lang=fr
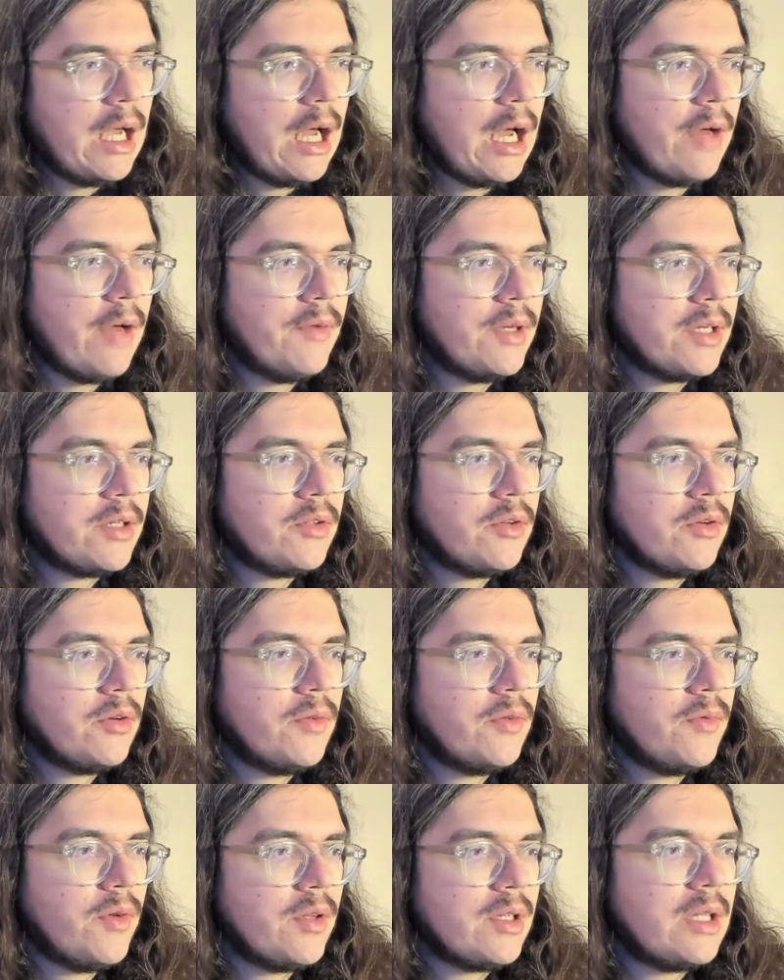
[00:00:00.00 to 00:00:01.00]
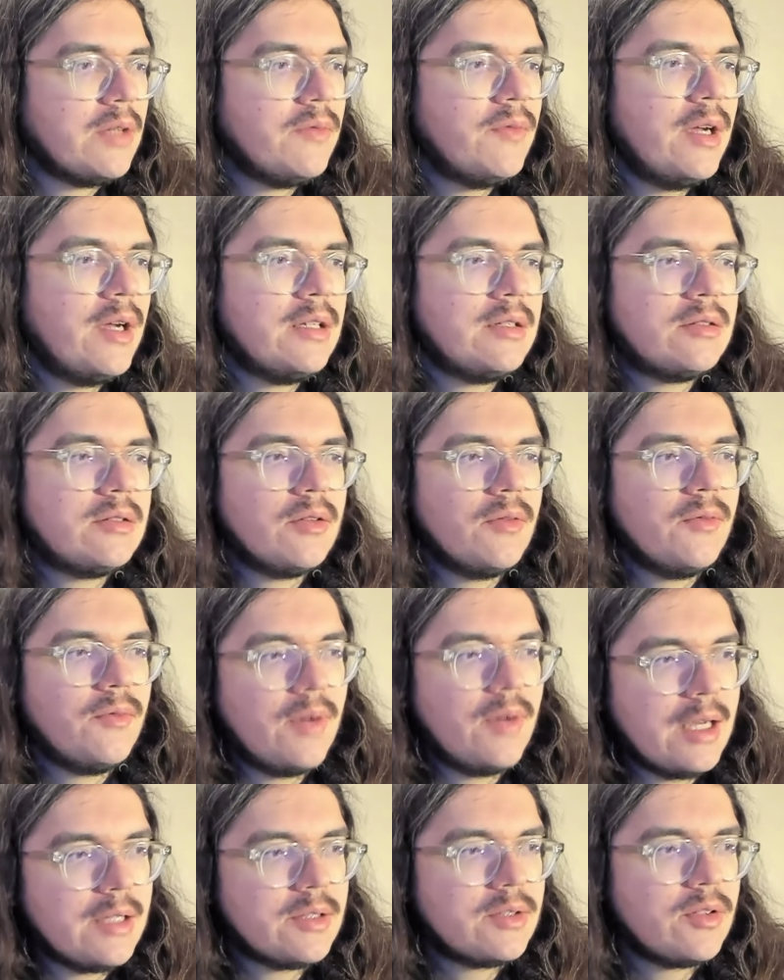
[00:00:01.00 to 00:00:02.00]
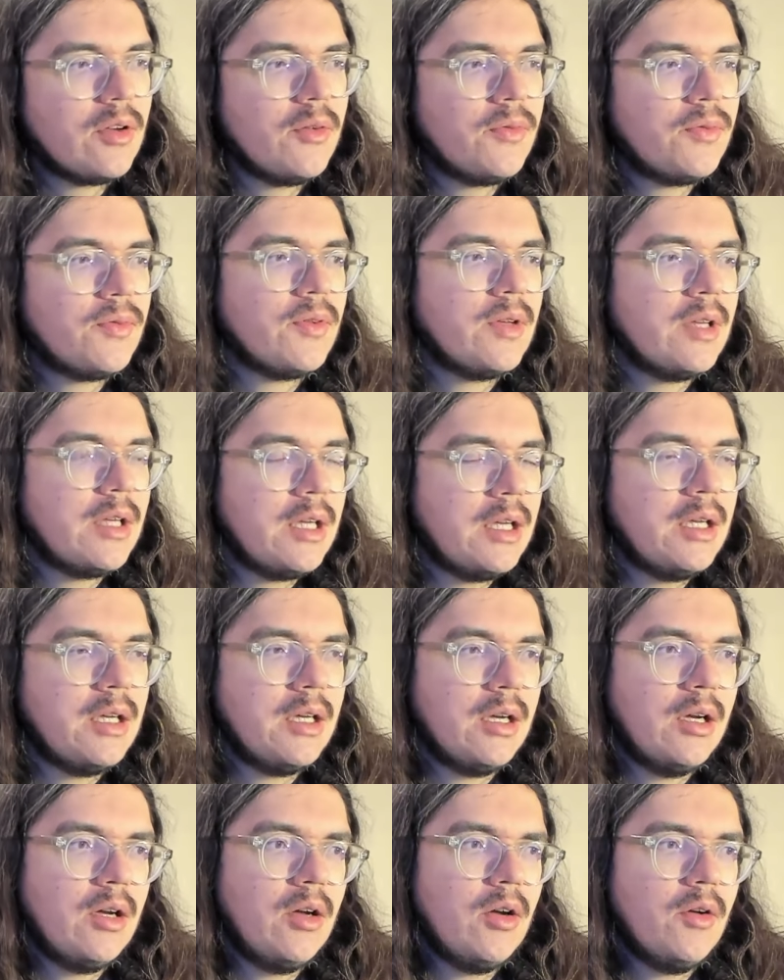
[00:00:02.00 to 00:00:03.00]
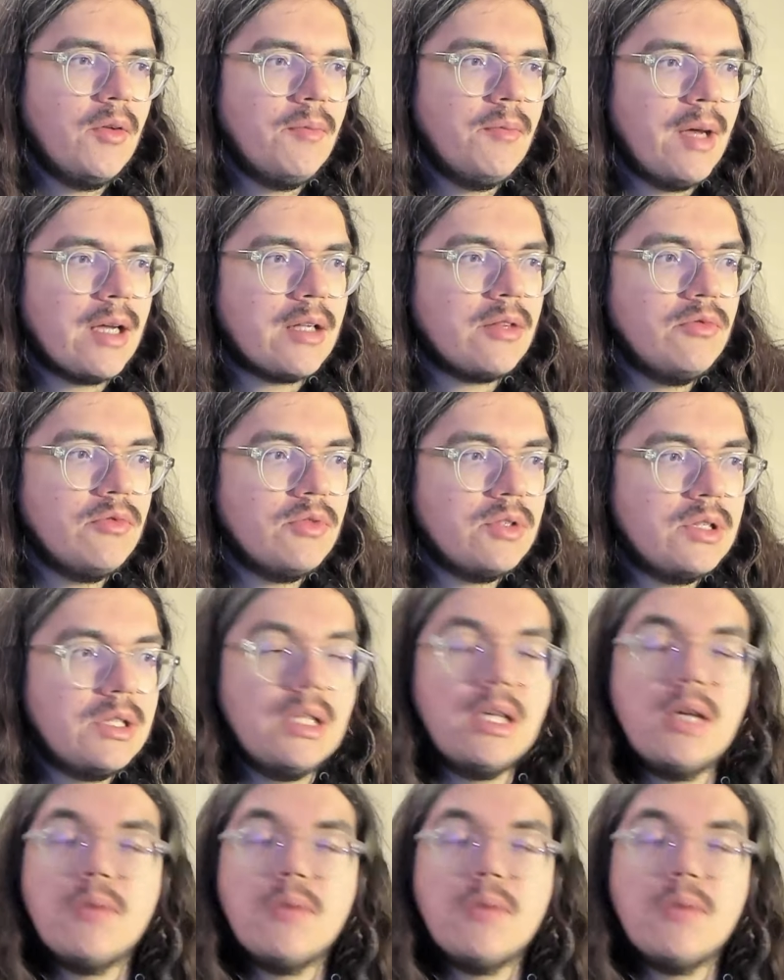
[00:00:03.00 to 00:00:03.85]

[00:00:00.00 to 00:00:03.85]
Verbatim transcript: avec euh, Van Edvelt, Vlasov et euh, McNulty.